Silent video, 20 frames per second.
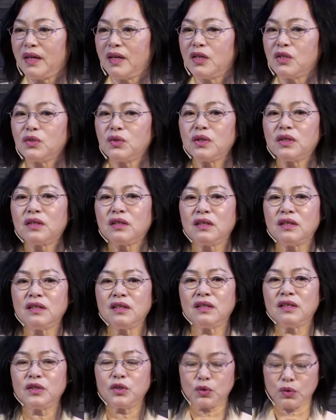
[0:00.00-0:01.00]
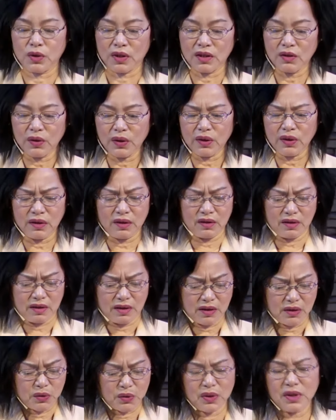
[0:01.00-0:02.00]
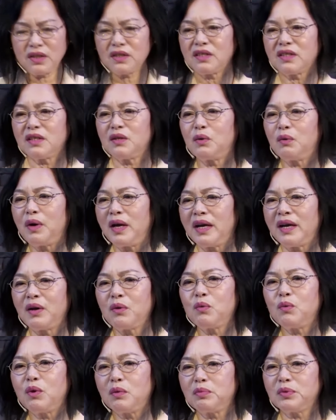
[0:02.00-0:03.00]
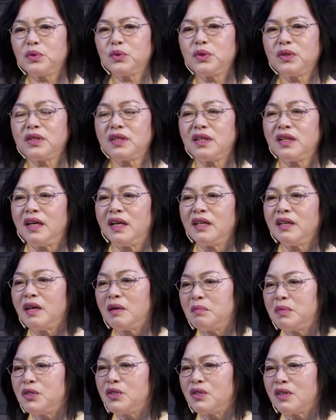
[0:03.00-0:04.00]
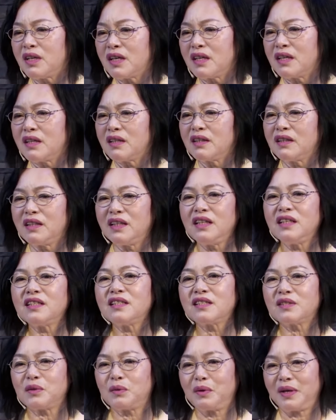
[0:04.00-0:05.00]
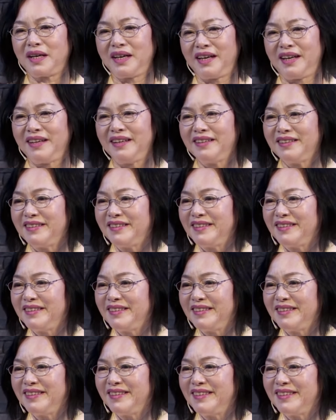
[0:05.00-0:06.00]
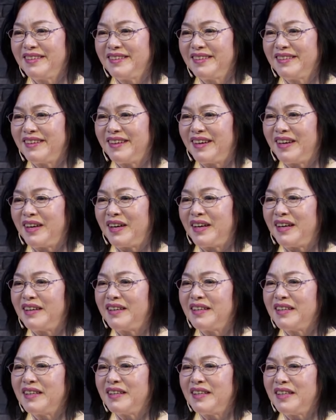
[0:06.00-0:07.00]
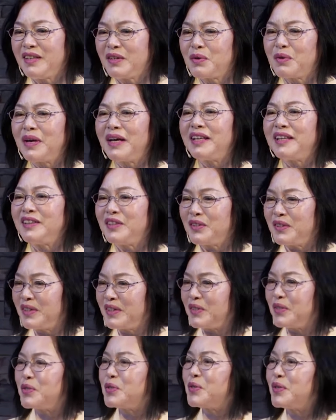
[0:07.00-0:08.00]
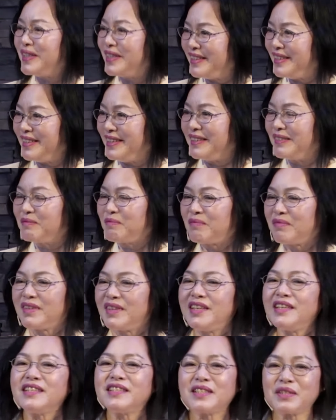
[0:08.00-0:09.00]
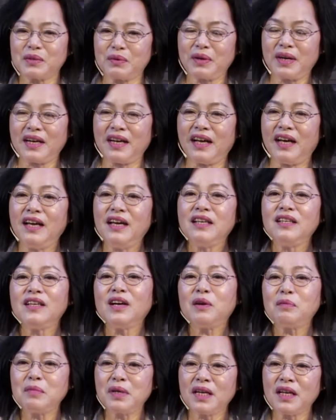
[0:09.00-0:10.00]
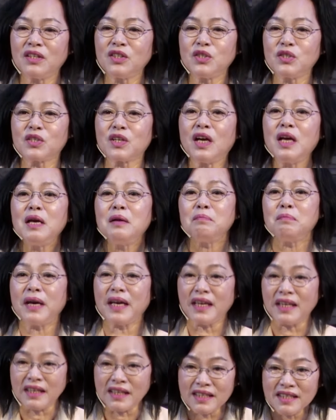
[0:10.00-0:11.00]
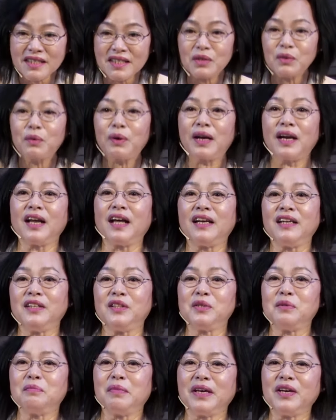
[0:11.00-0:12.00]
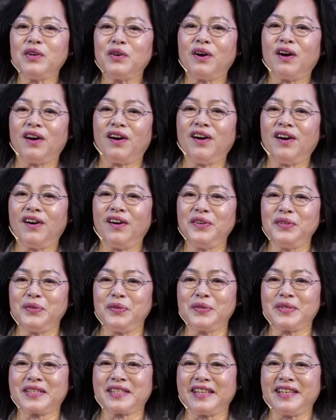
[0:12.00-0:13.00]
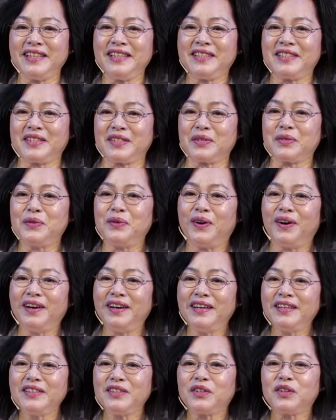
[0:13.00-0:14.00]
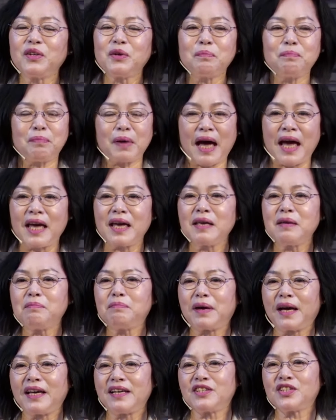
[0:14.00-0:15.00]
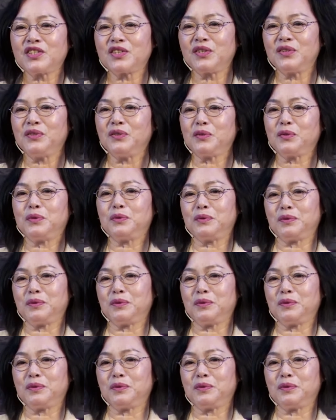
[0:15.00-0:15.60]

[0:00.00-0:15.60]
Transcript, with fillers: 所以的绝对觉得这个患难过不去的人，要么就是第一次患难，啊，一贯都很顺利。第一次患难，要么呢就是每一次患难你都没有好好与神一起过，就都白白受苦，